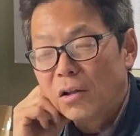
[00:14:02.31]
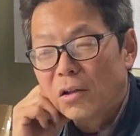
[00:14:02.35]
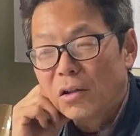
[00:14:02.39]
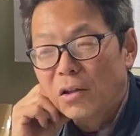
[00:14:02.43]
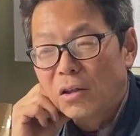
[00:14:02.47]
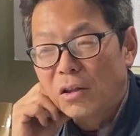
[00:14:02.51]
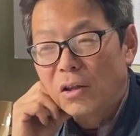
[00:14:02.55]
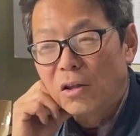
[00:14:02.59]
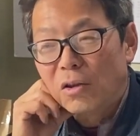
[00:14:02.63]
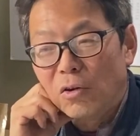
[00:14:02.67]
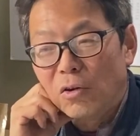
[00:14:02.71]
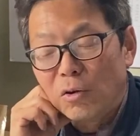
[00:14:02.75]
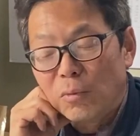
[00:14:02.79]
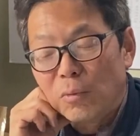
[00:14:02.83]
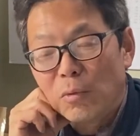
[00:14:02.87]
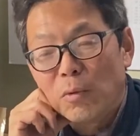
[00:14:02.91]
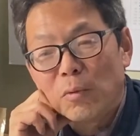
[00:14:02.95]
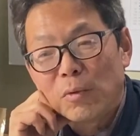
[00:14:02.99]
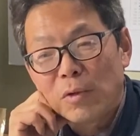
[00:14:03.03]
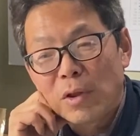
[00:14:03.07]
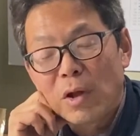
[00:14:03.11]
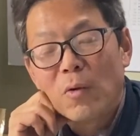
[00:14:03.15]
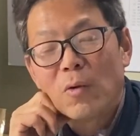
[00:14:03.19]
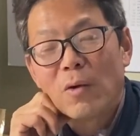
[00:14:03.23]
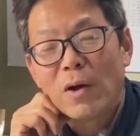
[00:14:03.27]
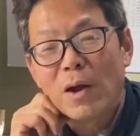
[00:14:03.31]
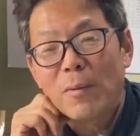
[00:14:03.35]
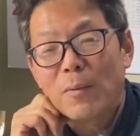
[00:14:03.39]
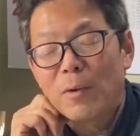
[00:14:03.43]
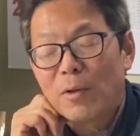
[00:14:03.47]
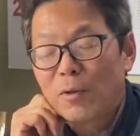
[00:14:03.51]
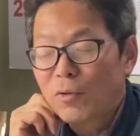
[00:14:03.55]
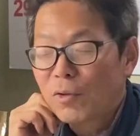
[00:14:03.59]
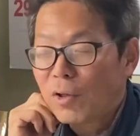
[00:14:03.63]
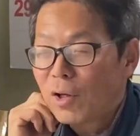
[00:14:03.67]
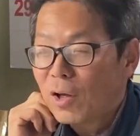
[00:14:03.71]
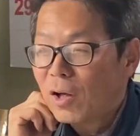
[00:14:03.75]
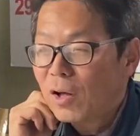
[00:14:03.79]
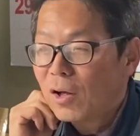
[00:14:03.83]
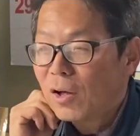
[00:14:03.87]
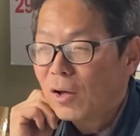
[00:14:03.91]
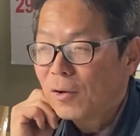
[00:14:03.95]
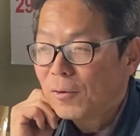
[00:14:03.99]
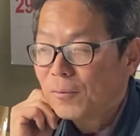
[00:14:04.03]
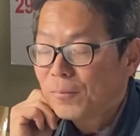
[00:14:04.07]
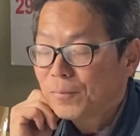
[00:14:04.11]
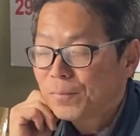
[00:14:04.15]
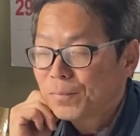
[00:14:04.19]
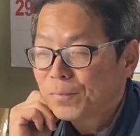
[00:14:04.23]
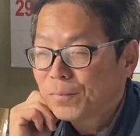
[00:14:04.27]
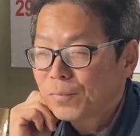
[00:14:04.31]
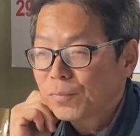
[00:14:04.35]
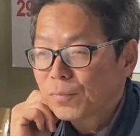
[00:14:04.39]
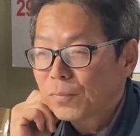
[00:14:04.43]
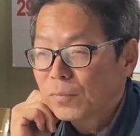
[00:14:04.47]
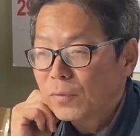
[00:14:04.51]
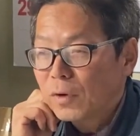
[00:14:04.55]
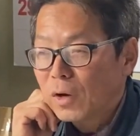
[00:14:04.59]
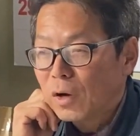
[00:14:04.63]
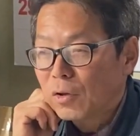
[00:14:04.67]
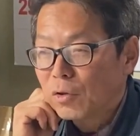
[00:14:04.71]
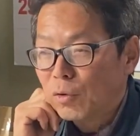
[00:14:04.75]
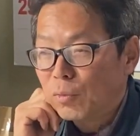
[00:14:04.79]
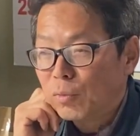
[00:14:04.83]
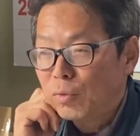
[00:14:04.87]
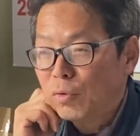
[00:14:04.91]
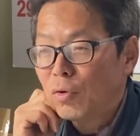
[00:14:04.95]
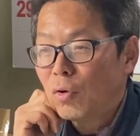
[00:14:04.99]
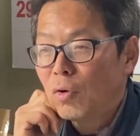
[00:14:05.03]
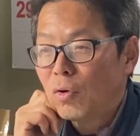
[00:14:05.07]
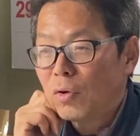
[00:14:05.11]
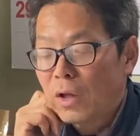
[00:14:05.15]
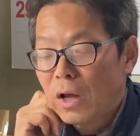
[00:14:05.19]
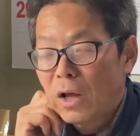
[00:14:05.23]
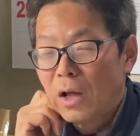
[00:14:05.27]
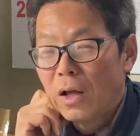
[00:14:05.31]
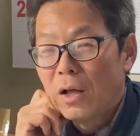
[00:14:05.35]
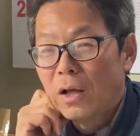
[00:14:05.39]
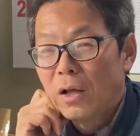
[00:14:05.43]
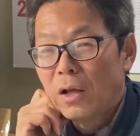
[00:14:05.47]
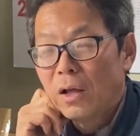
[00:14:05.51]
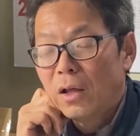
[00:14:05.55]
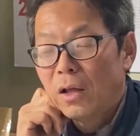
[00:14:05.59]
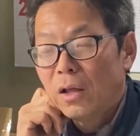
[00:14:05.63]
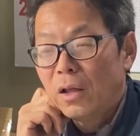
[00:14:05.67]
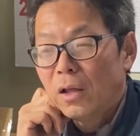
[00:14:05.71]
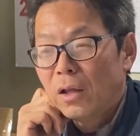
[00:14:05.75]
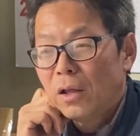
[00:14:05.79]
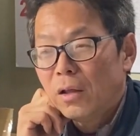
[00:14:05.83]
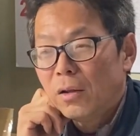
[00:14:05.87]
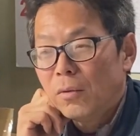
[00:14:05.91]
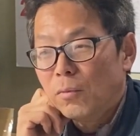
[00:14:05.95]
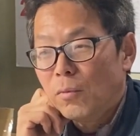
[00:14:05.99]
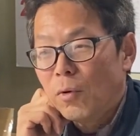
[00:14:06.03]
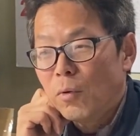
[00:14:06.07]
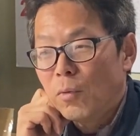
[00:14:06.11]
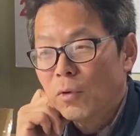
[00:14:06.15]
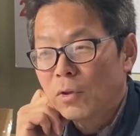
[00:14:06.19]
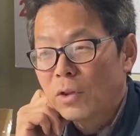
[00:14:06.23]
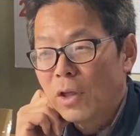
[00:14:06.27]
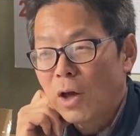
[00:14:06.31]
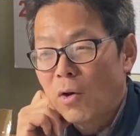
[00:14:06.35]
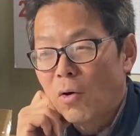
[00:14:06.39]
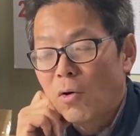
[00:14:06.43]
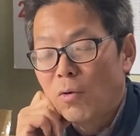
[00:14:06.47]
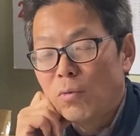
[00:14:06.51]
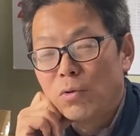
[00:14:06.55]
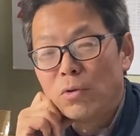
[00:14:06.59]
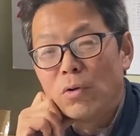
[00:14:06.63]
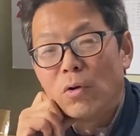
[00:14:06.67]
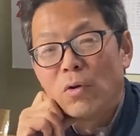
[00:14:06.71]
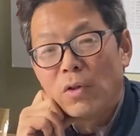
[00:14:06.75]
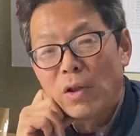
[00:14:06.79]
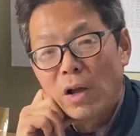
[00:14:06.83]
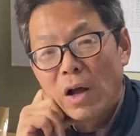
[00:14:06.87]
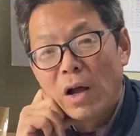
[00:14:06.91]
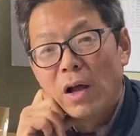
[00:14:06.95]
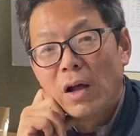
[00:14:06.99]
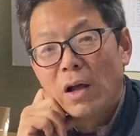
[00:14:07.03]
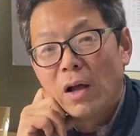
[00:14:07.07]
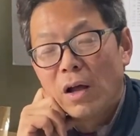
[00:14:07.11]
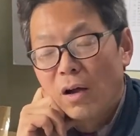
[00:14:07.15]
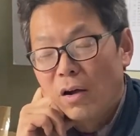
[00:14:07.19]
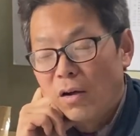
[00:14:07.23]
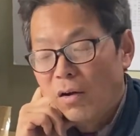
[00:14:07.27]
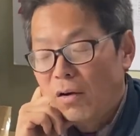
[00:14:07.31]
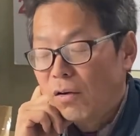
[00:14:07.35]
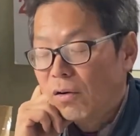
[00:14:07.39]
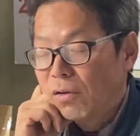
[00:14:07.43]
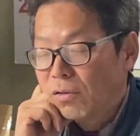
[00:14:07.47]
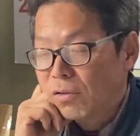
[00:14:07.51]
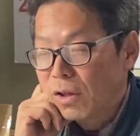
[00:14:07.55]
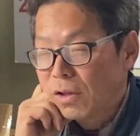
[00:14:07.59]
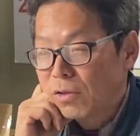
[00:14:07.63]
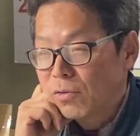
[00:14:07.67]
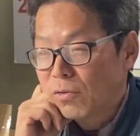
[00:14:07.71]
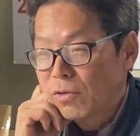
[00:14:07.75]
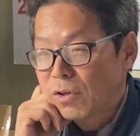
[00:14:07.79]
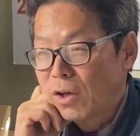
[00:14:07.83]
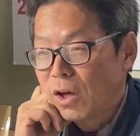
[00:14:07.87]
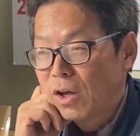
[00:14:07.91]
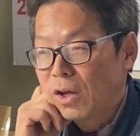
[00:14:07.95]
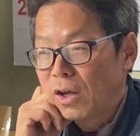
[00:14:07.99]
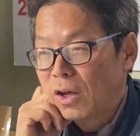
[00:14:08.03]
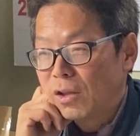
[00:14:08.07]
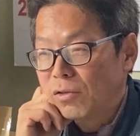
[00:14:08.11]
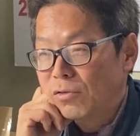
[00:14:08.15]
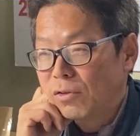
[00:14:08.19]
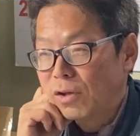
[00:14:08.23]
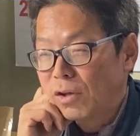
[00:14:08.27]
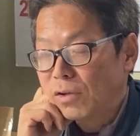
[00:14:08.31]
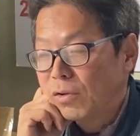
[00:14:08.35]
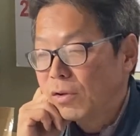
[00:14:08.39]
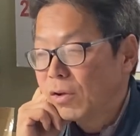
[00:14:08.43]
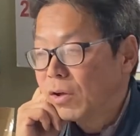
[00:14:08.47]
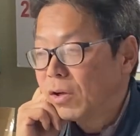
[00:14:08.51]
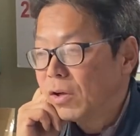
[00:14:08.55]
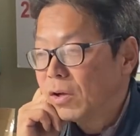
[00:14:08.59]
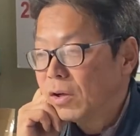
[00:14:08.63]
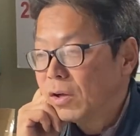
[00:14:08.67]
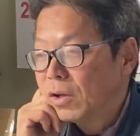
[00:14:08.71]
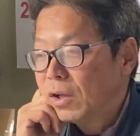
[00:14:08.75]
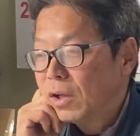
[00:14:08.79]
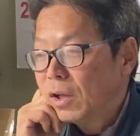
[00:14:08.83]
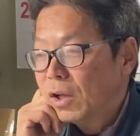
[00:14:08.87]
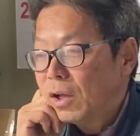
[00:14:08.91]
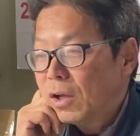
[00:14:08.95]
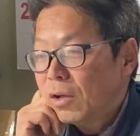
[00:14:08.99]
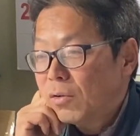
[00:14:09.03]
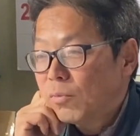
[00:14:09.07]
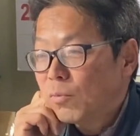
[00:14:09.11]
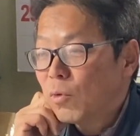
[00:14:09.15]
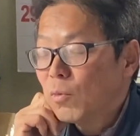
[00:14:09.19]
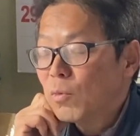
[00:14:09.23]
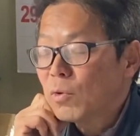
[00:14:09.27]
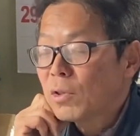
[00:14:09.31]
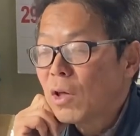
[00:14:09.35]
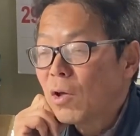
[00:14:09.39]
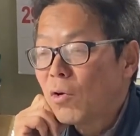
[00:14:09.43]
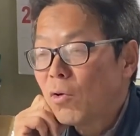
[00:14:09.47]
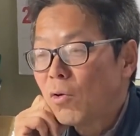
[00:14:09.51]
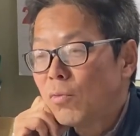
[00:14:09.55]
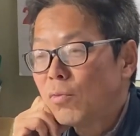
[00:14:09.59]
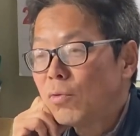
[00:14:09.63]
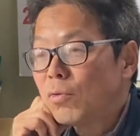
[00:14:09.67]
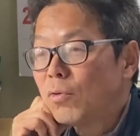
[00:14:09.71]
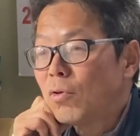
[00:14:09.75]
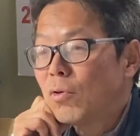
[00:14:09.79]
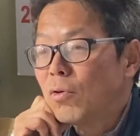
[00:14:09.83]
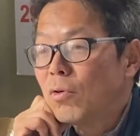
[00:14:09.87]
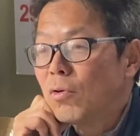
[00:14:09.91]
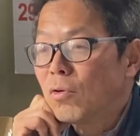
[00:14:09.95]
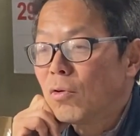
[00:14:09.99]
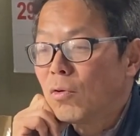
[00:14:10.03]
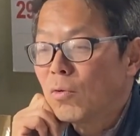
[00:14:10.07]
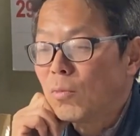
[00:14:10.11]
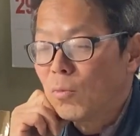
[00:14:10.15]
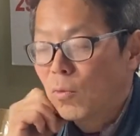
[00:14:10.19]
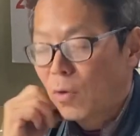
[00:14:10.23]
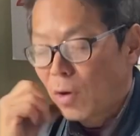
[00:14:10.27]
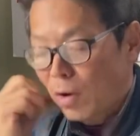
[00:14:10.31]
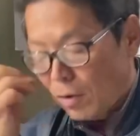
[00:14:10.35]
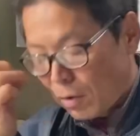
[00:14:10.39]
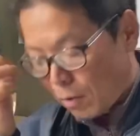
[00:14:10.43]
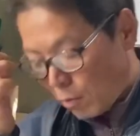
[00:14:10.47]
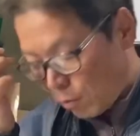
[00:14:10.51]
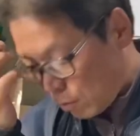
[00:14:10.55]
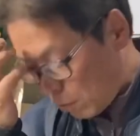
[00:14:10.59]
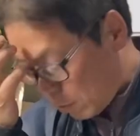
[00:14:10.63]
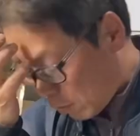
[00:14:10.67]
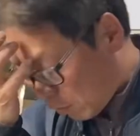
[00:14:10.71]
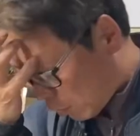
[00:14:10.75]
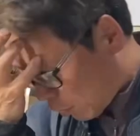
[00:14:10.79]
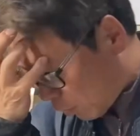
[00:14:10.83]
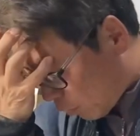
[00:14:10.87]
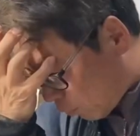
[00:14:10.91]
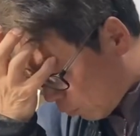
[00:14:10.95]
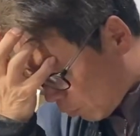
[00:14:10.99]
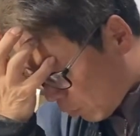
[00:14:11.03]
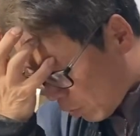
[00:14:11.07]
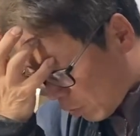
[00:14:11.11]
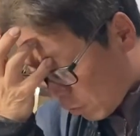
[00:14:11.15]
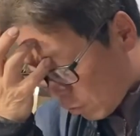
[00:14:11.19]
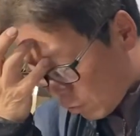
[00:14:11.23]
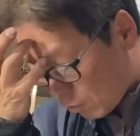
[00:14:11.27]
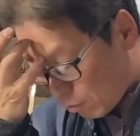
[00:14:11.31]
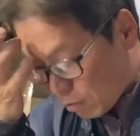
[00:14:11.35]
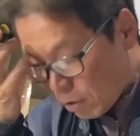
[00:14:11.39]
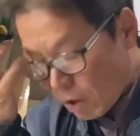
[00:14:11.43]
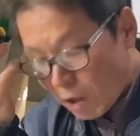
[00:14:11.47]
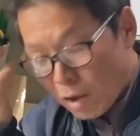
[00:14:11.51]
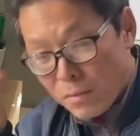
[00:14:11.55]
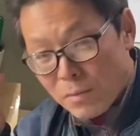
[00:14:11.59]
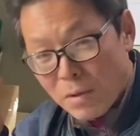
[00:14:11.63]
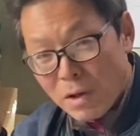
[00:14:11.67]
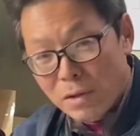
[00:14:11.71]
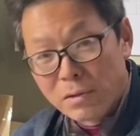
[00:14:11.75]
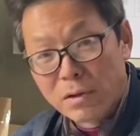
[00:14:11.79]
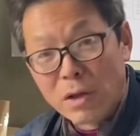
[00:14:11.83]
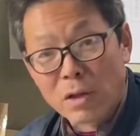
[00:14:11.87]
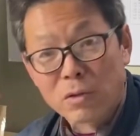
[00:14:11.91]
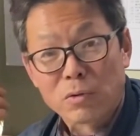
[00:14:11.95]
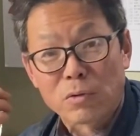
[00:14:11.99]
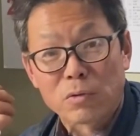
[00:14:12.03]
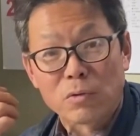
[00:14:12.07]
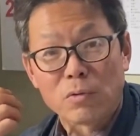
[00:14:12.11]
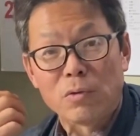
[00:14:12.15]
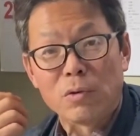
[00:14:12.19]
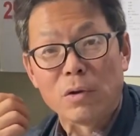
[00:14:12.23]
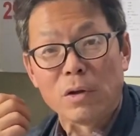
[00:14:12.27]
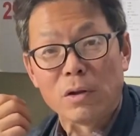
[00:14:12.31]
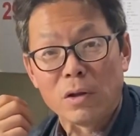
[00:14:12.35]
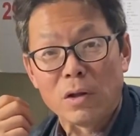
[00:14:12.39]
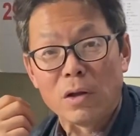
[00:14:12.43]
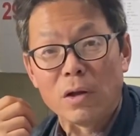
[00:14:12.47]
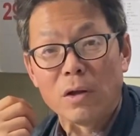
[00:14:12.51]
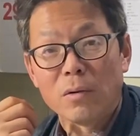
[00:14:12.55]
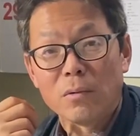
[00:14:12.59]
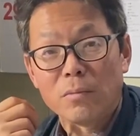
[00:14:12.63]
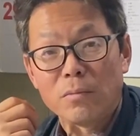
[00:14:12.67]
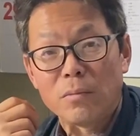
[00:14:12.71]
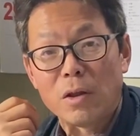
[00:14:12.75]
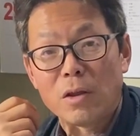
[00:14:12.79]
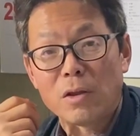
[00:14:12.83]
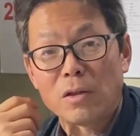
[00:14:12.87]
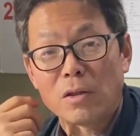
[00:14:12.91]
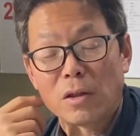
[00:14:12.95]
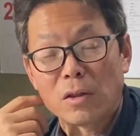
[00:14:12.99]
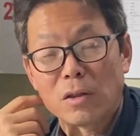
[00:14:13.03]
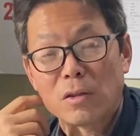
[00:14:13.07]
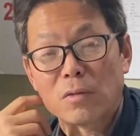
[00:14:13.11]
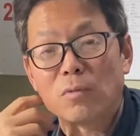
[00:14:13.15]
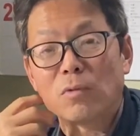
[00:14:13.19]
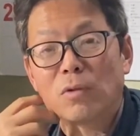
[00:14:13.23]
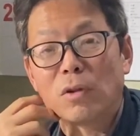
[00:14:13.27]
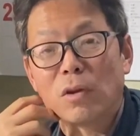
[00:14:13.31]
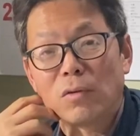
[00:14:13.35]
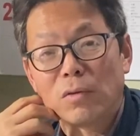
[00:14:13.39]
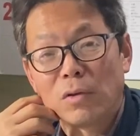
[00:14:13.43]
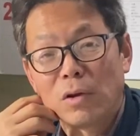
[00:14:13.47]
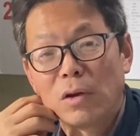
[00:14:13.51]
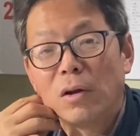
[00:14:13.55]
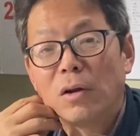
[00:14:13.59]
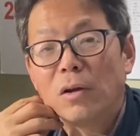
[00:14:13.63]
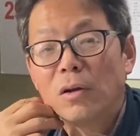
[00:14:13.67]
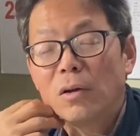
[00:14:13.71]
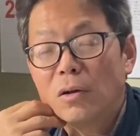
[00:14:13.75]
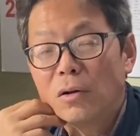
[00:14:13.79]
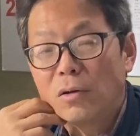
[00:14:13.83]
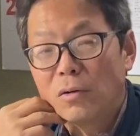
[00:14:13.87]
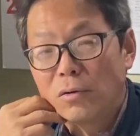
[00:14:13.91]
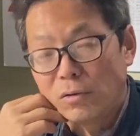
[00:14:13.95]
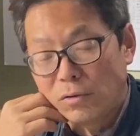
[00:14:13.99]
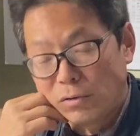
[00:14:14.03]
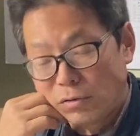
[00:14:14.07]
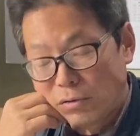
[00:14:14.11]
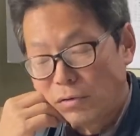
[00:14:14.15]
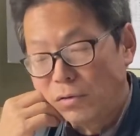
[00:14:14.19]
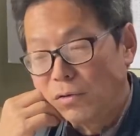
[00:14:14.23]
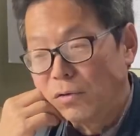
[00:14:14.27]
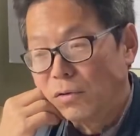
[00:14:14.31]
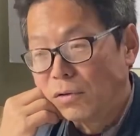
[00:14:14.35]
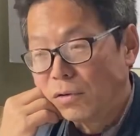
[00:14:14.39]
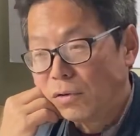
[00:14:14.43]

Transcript: 黄い桃な岡山のなそうあとぶどうな、うん、桃太郎ぶどうな、ね、うん、瀬戸ジャイアンツやな桃太郎ぶどうもあれは美味しかったけど結局シャインマスカットの方がなメインになってしまったなうたもんね、うん、